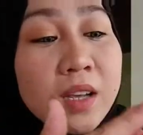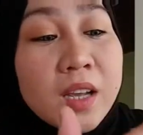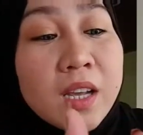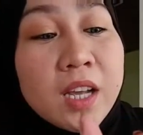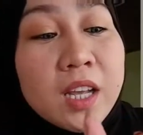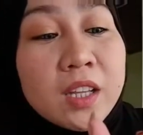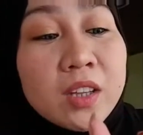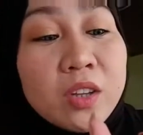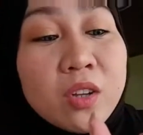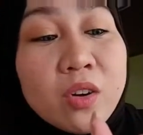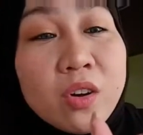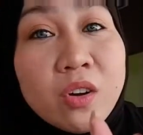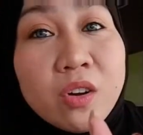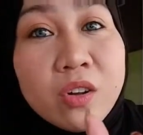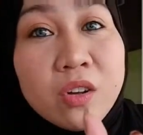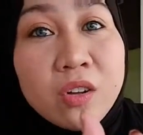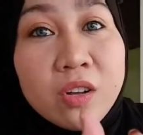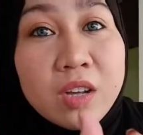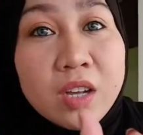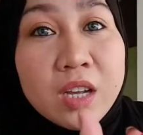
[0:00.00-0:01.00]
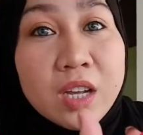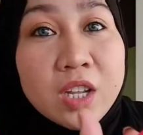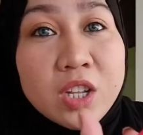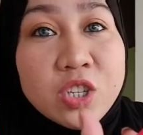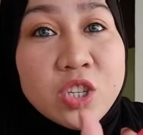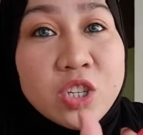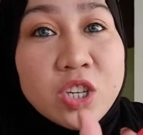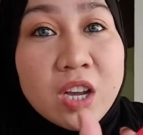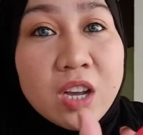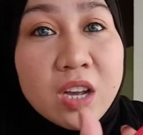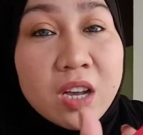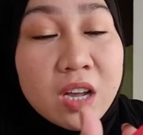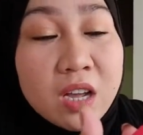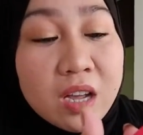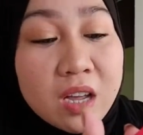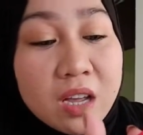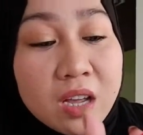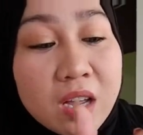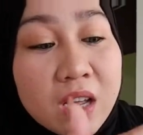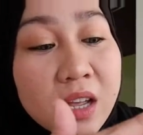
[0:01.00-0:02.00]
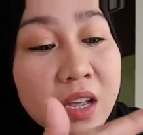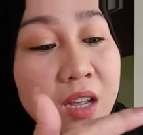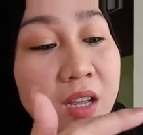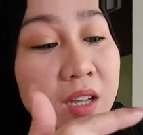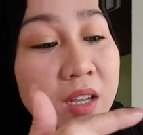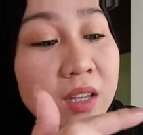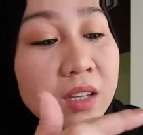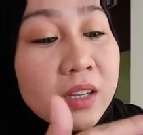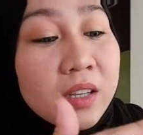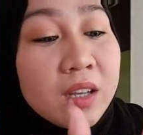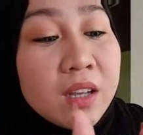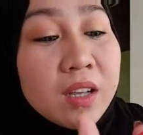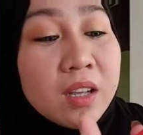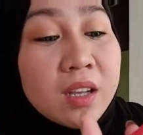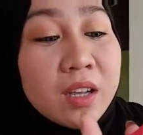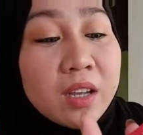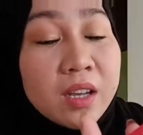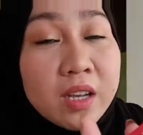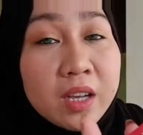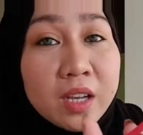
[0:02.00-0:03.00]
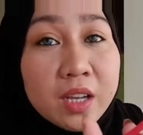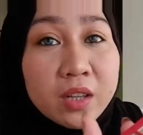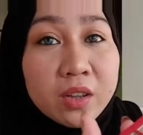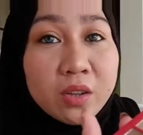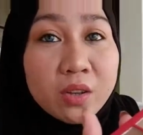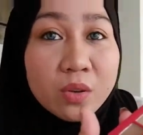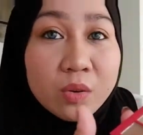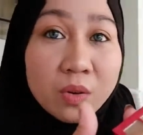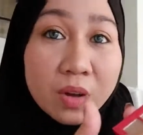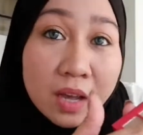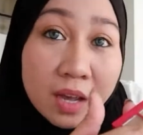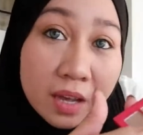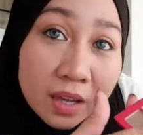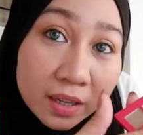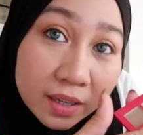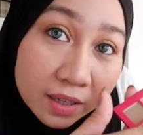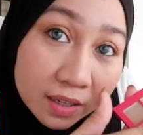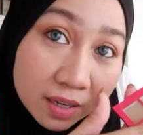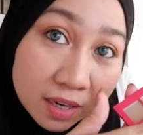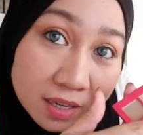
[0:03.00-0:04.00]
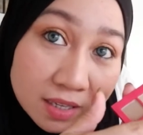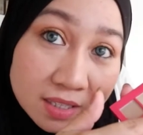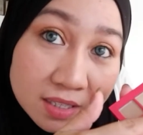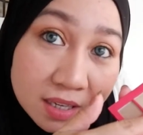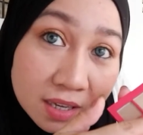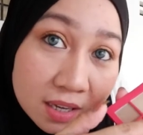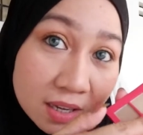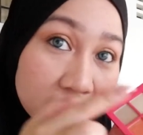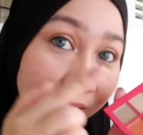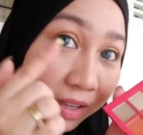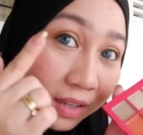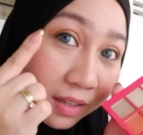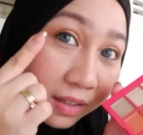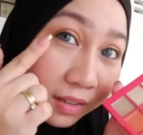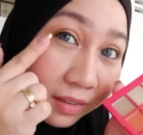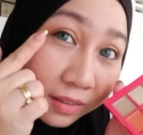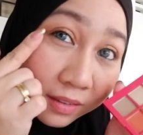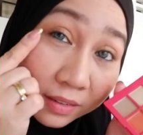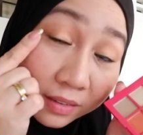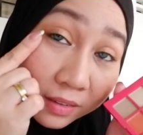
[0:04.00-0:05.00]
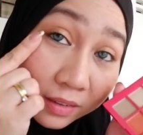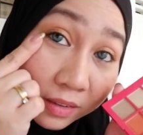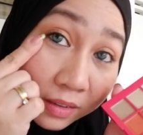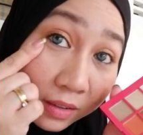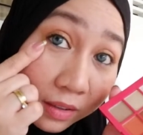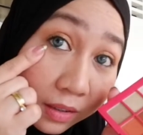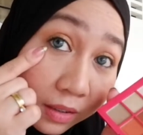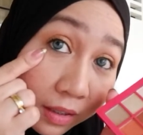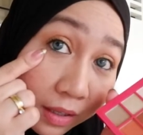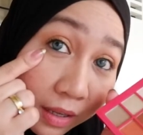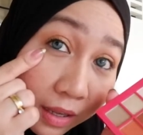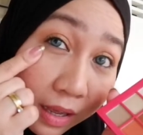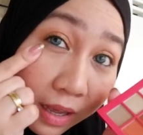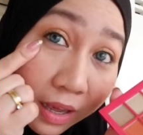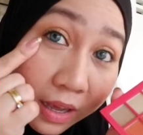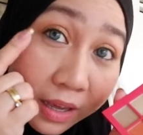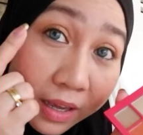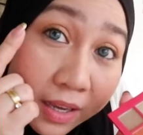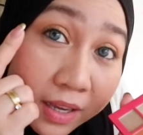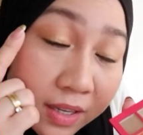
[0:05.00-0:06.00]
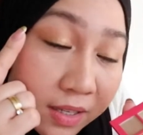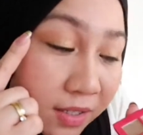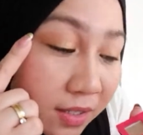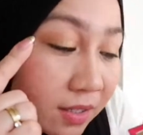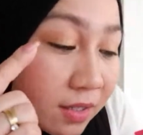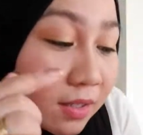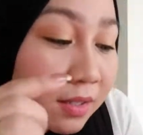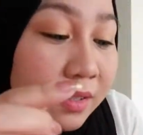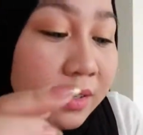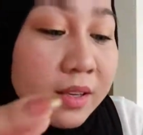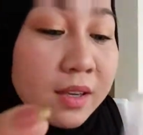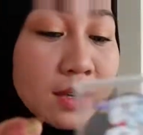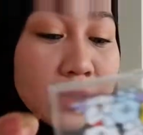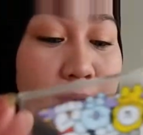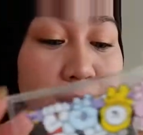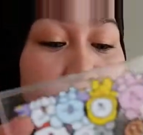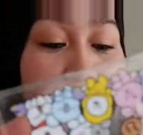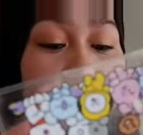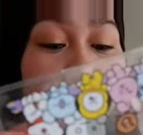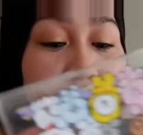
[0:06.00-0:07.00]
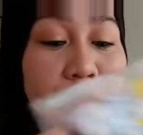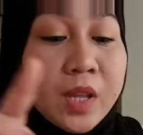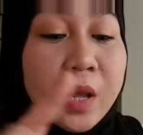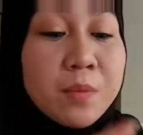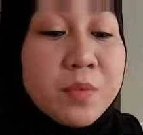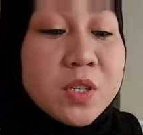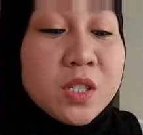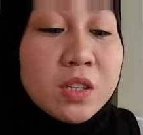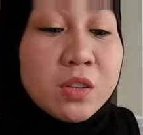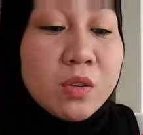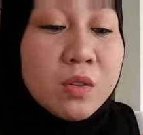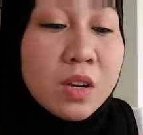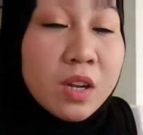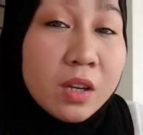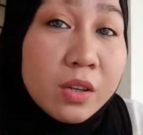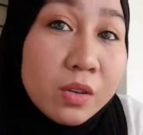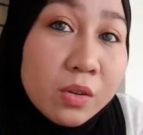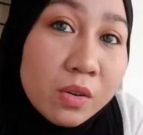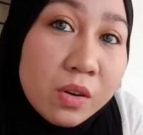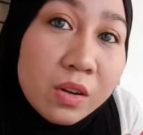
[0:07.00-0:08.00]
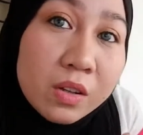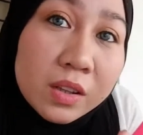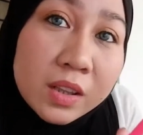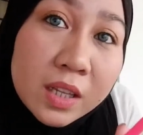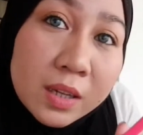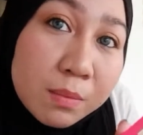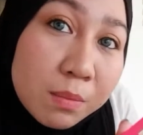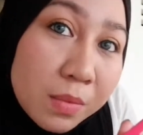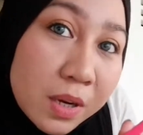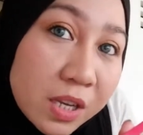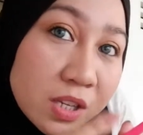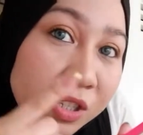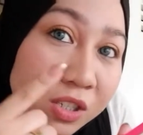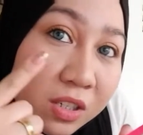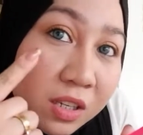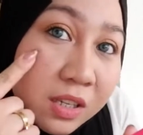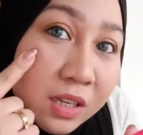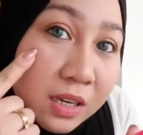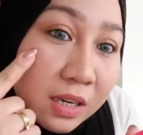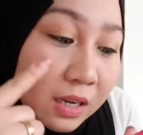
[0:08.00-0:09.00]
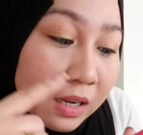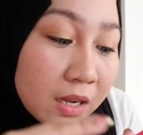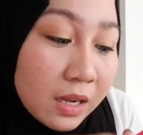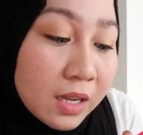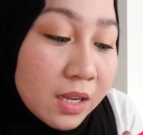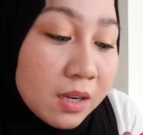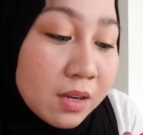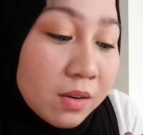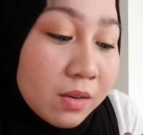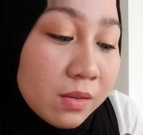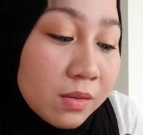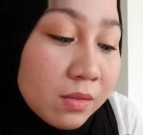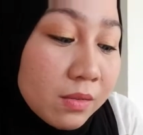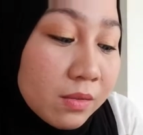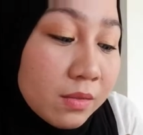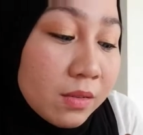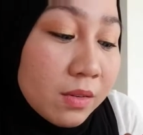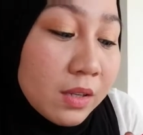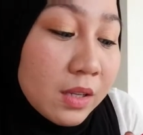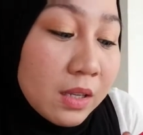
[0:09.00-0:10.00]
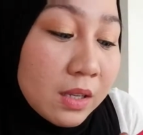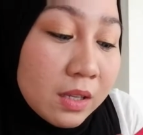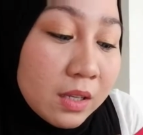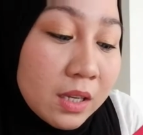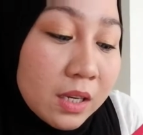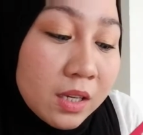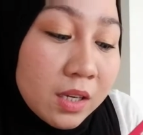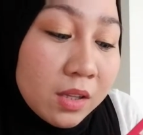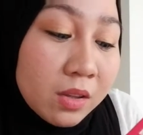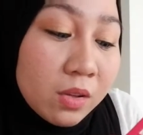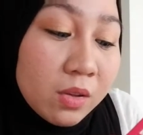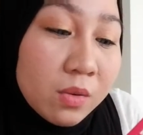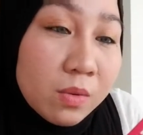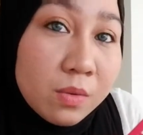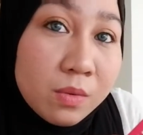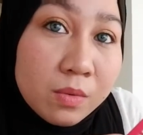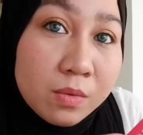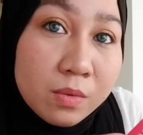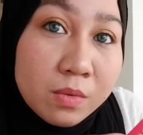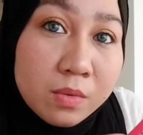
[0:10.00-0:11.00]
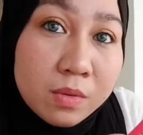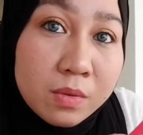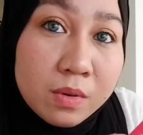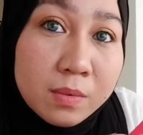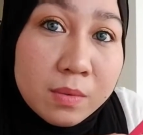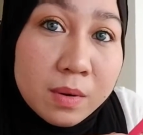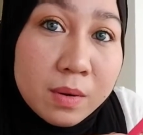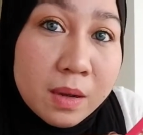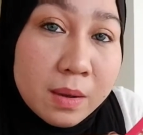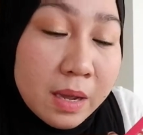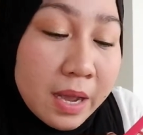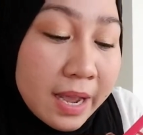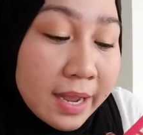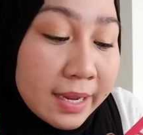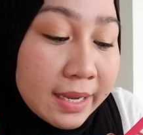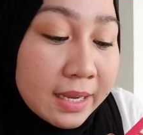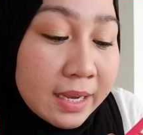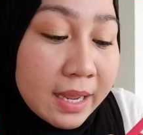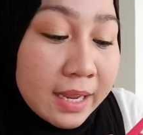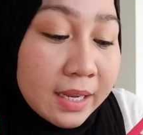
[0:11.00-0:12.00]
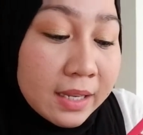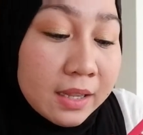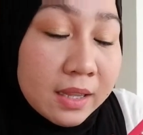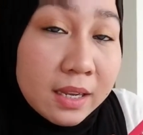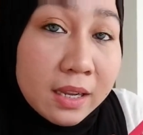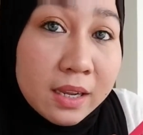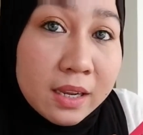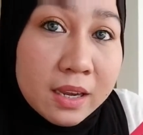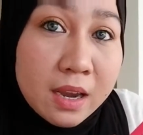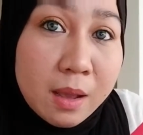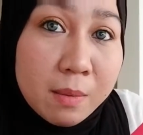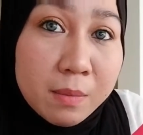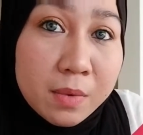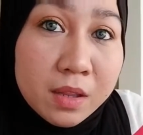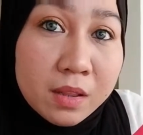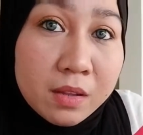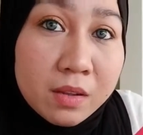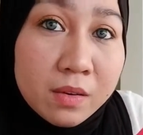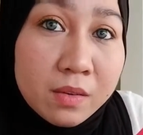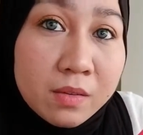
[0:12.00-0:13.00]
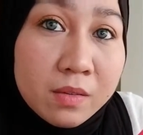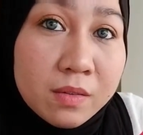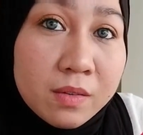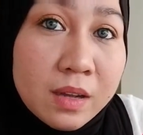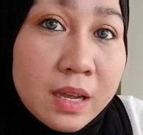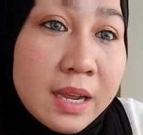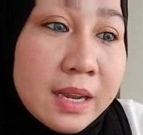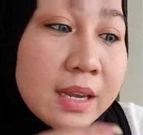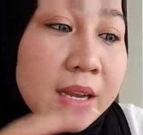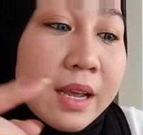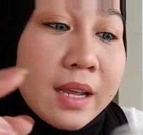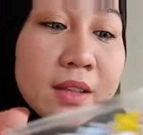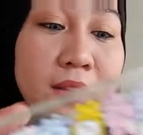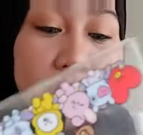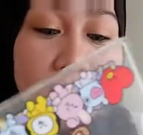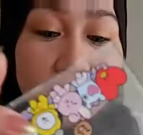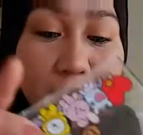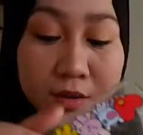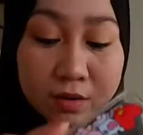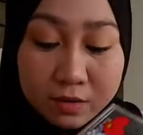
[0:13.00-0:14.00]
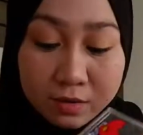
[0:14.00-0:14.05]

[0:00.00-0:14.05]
Ito, at saka, ito yung aking nasa eyes. Yan. Tapos ito lang yung konting blush na nilagay ko. Then ito yung highlight na ginamit ko. Highlighter.